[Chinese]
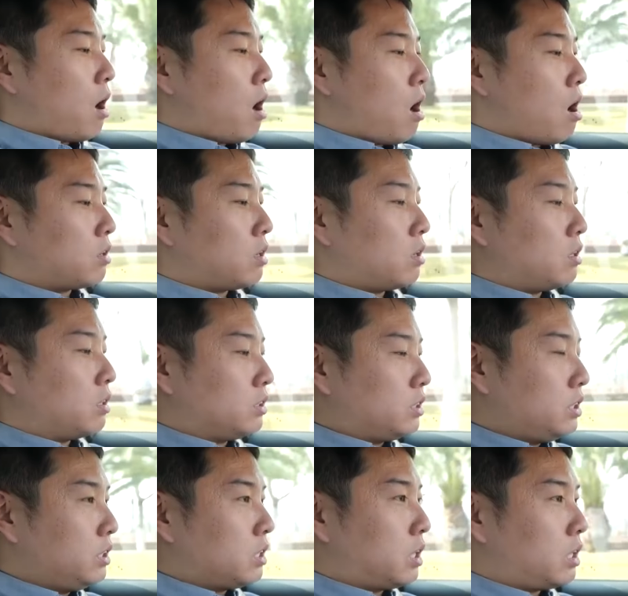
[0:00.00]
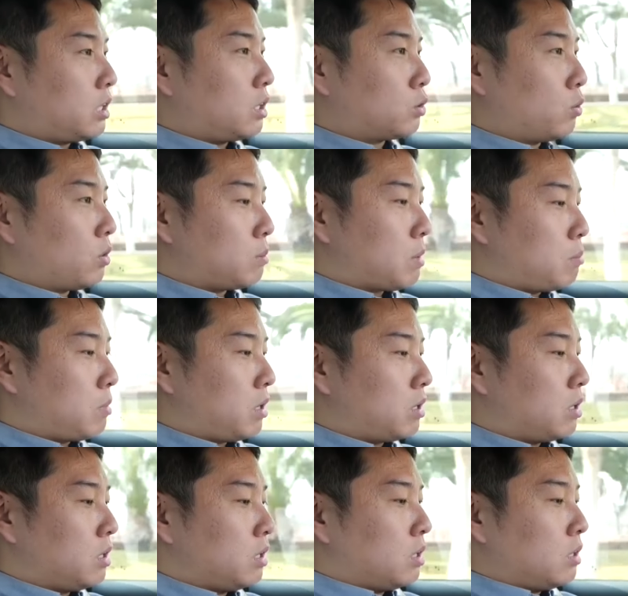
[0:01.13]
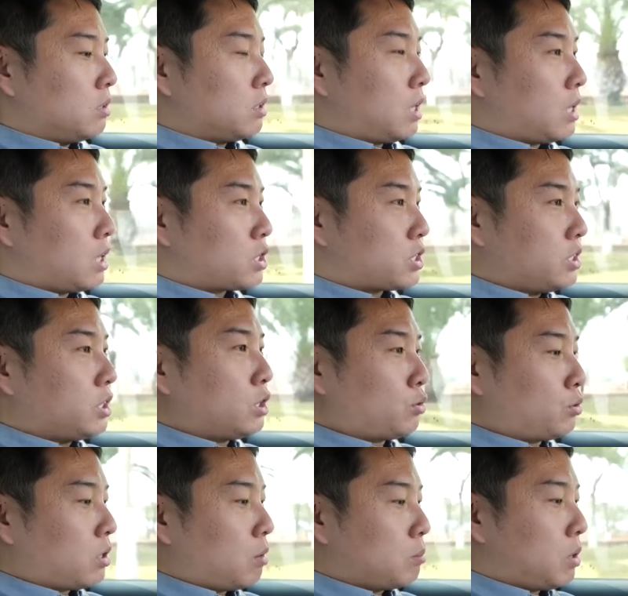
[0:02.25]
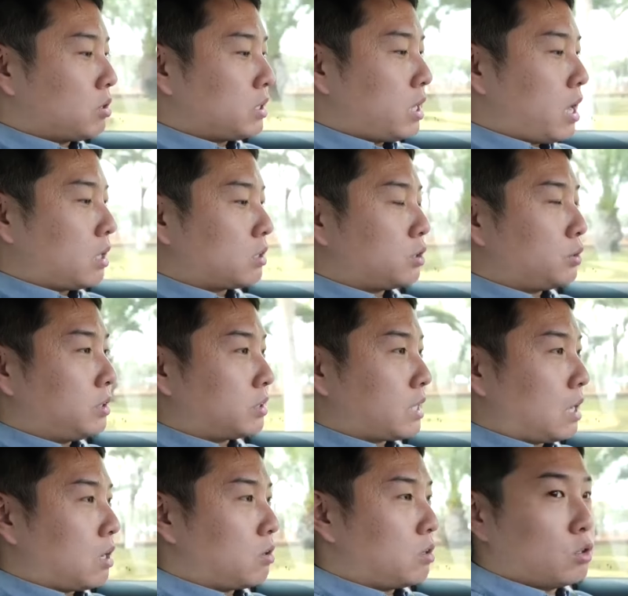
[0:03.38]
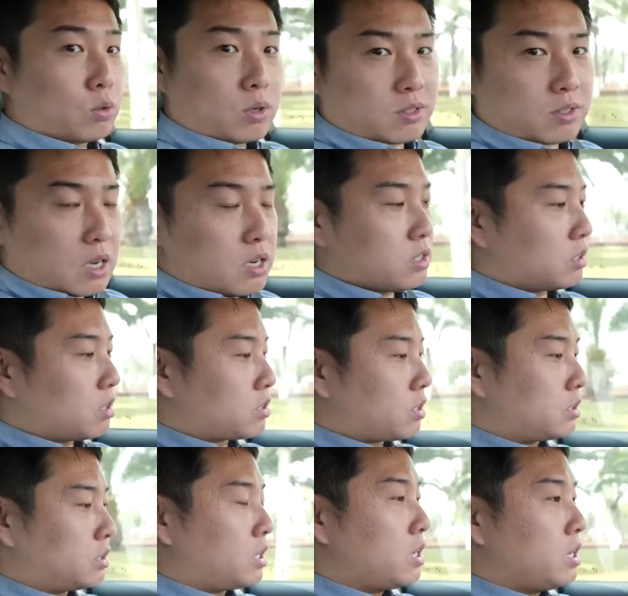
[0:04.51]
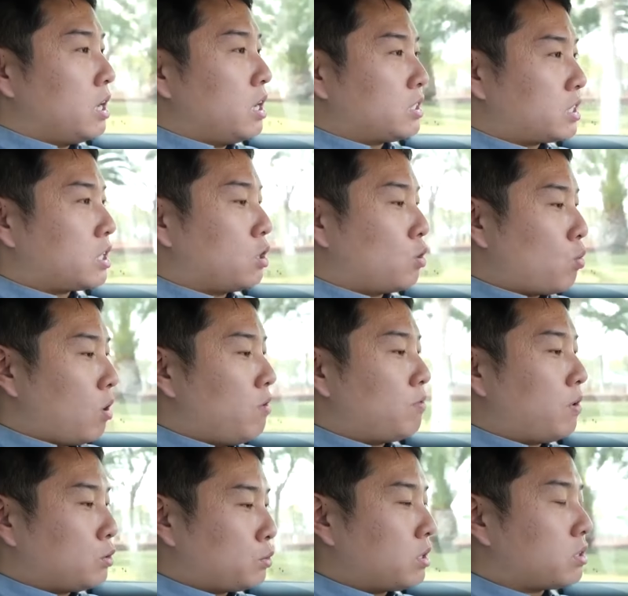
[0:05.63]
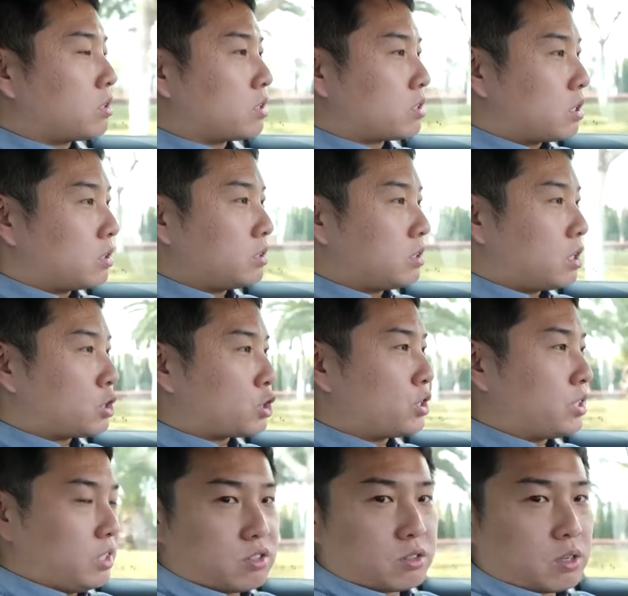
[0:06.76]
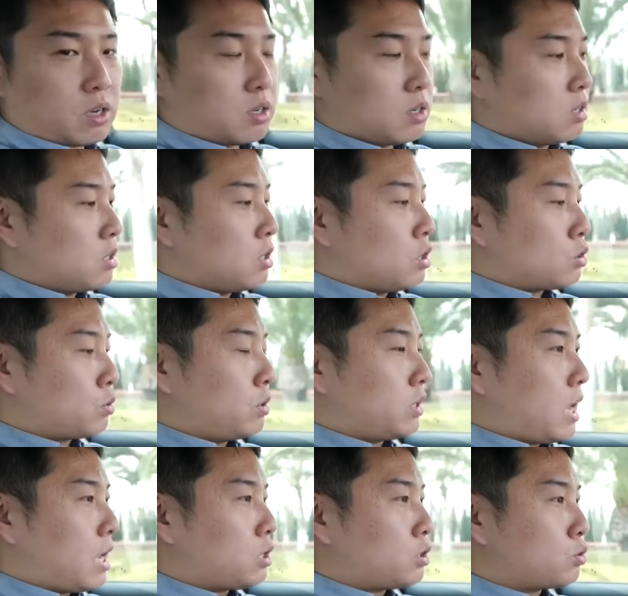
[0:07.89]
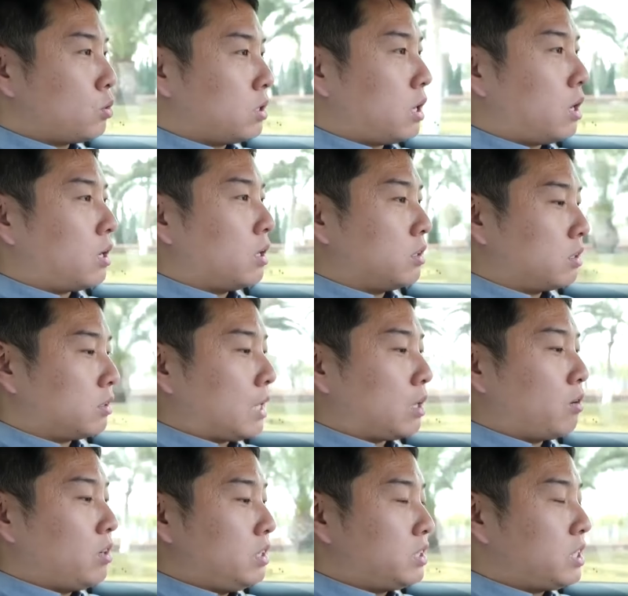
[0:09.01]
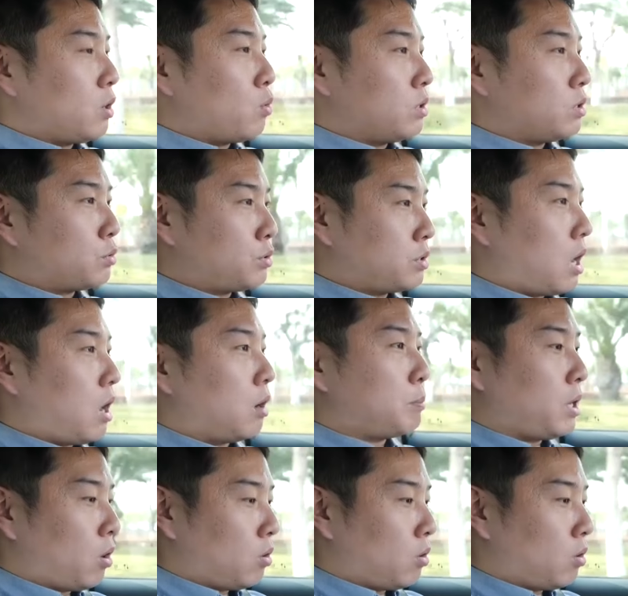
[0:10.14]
二点零 T 的一个动力版本，那它实际的续航表现啊，就已经达到了六点三升的成绩，这跟官方宣称的成绩呢是一致的。所以他说的能达到一千公里的续航表